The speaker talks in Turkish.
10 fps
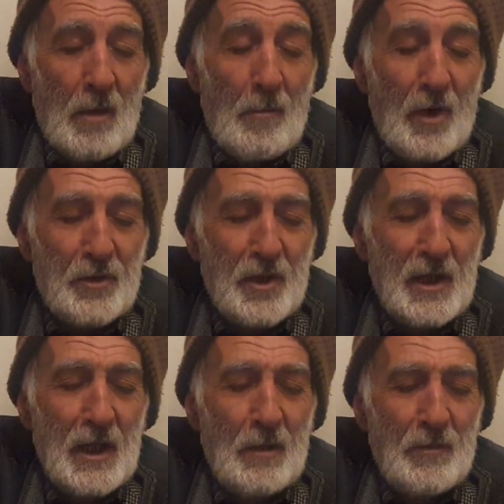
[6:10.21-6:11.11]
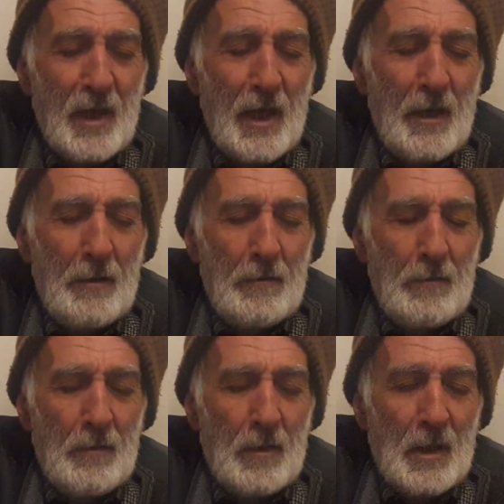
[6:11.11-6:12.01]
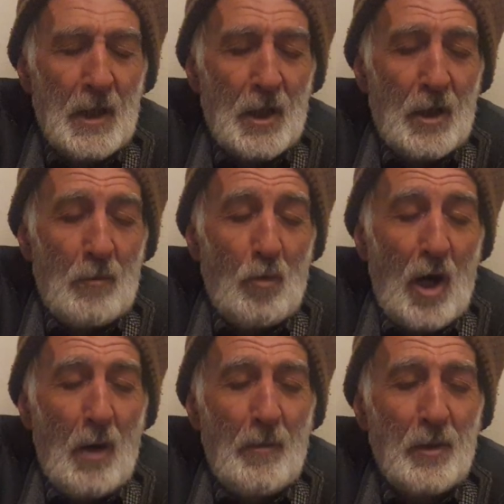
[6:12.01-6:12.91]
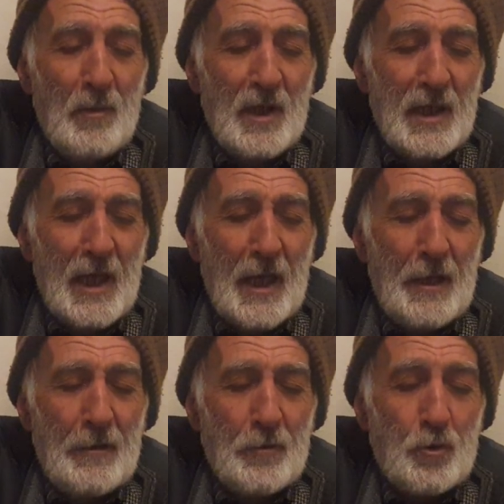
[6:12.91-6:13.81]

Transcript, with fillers: Batın ilimde Muhammed Mecli'ye